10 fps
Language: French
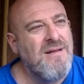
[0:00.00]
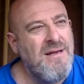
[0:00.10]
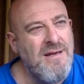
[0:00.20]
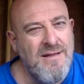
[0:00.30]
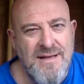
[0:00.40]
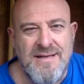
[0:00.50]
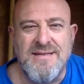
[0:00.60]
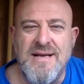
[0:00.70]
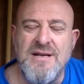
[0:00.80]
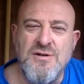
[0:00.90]
qui
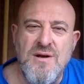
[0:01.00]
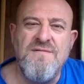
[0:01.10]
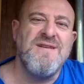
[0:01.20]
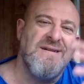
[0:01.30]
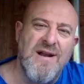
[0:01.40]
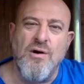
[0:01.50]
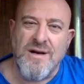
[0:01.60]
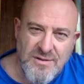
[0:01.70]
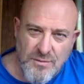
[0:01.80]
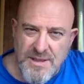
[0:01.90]
détestaient les juifs, ils avaient leur
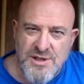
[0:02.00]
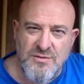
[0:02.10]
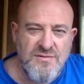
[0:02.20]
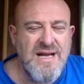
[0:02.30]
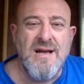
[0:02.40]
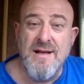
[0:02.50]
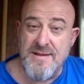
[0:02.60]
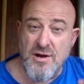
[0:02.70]
raison, machin, tout ça.